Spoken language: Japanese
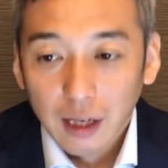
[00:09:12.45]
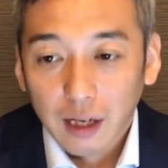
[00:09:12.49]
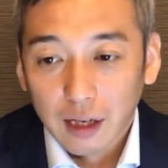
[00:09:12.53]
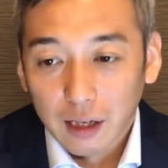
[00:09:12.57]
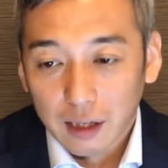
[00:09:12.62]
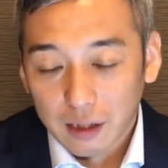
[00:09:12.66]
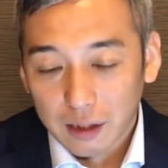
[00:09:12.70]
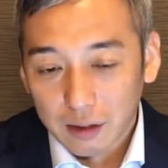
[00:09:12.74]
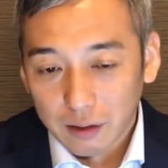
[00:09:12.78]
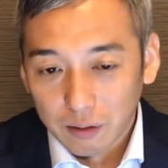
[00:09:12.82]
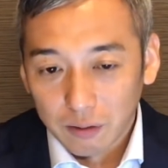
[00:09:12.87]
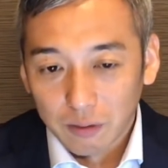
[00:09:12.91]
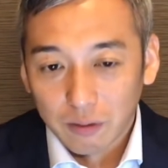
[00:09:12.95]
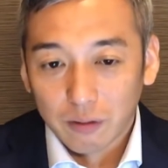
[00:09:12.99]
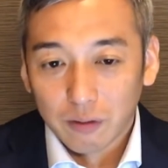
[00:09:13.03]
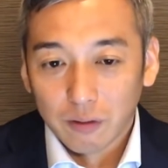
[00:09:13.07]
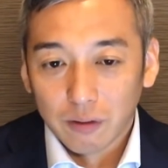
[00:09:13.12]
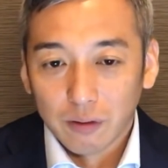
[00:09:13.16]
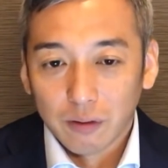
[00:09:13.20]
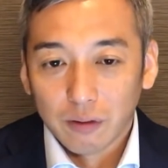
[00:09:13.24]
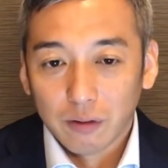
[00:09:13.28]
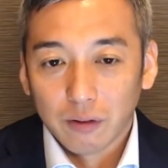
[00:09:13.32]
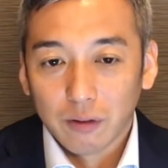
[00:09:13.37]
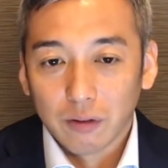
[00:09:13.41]
あ
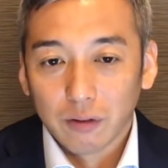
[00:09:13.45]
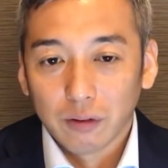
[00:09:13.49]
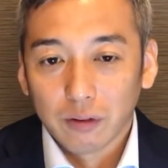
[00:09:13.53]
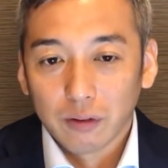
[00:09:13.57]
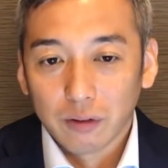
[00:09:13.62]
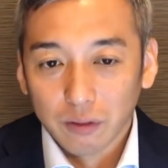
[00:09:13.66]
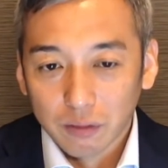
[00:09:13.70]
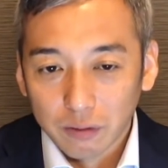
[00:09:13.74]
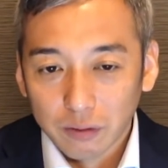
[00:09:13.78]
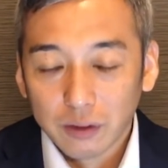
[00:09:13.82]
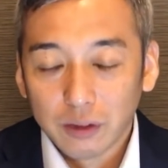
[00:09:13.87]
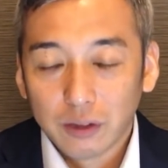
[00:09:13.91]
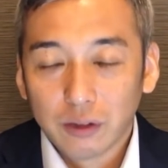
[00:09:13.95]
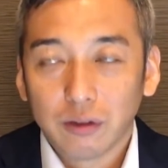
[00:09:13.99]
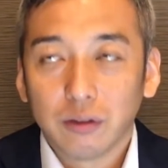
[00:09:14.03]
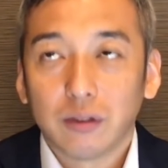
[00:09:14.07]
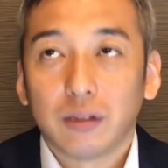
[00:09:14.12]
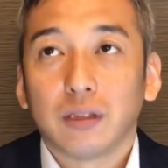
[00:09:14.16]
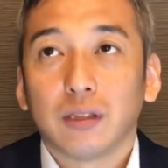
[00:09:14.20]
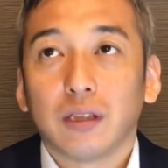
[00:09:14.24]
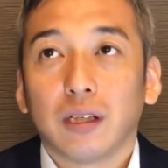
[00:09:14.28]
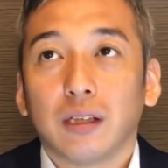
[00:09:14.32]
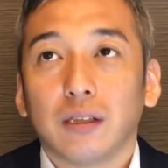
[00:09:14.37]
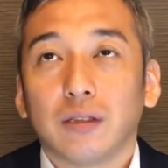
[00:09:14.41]
の特に
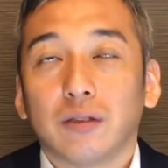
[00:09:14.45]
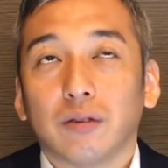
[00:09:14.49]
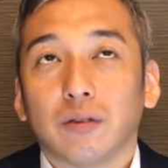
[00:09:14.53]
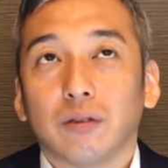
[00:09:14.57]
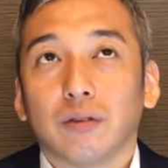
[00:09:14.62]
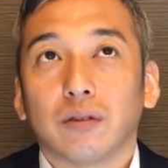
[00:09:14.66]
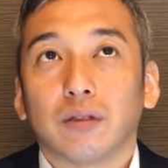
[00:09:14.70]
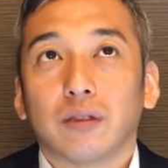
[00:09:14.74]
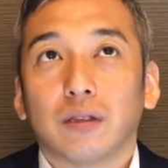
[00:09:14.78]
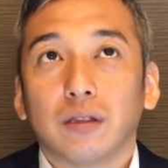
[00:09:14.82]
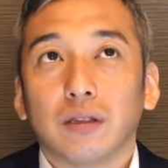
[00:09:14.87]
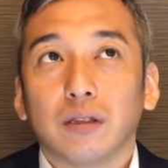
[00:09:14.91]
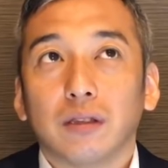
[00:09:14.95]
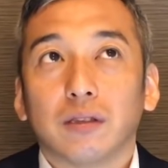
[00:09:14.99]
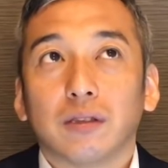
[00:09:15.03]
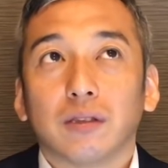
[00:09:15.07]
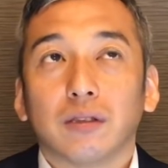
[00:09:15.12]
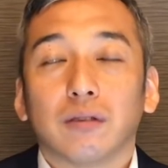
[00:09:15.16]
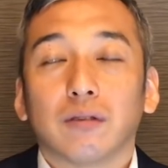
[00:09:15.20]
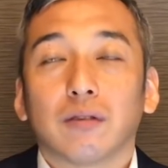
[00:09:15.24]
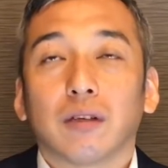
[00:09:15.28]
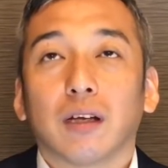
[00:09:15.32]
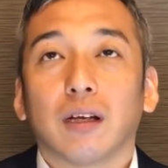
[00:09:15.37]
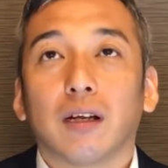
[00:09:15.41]
11年以上
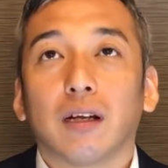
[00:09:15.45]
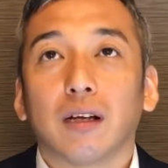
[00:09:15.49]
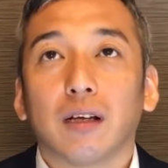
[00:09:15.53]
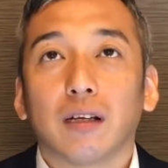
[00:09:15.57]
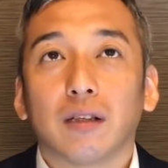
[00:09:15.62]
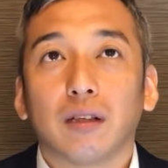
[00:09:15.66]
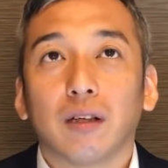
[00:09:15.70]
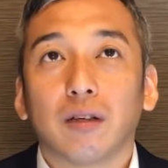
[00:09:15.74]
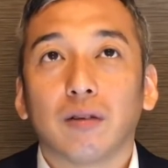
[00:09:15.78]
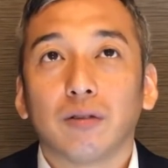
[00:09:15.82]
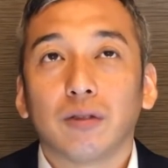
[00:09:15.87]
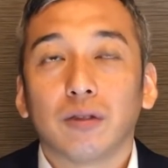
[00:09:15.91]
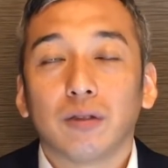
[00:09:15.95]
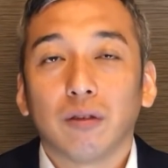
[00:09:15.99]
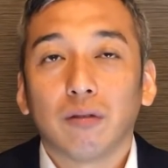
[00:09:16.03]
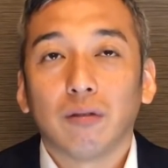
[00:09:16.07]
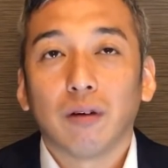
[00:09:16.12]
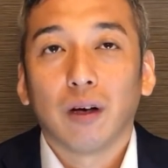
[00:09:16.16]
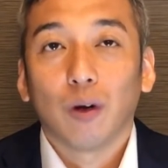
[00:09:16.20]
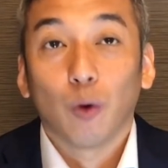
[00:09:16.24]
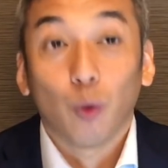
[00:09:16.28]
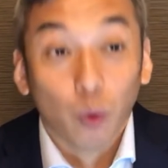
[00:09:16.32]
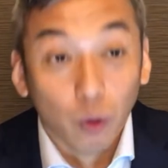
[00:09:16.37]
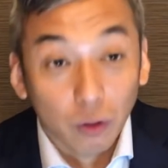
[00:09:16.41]
続けられてる
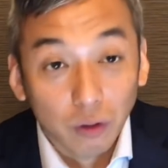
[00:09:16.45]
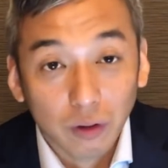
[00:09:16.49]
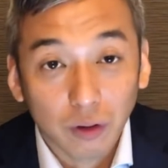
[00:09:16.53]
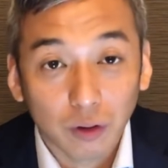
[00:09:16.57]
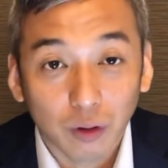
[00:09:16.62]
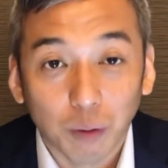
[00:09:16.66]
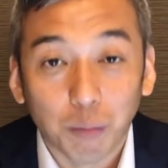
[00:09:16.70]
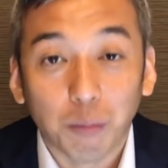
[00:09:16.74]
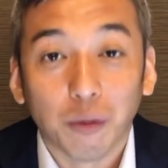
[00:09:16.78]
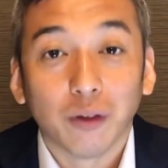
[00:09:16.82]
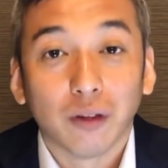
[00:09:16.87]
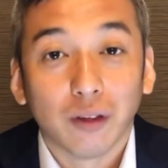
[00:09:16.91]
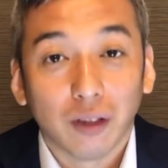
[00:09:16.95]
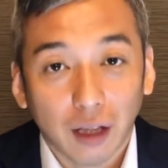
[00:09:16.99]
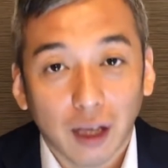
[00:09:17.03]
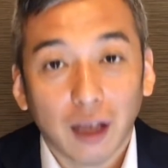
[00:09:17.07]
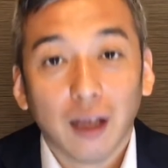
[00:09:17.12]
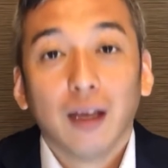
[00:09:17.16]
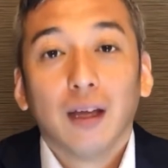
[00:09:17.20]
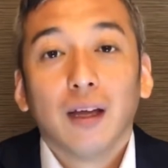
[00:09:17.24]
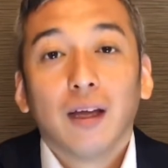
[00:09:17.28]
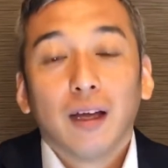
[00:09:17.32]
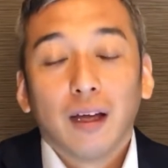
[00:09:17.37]
人はおっと思って、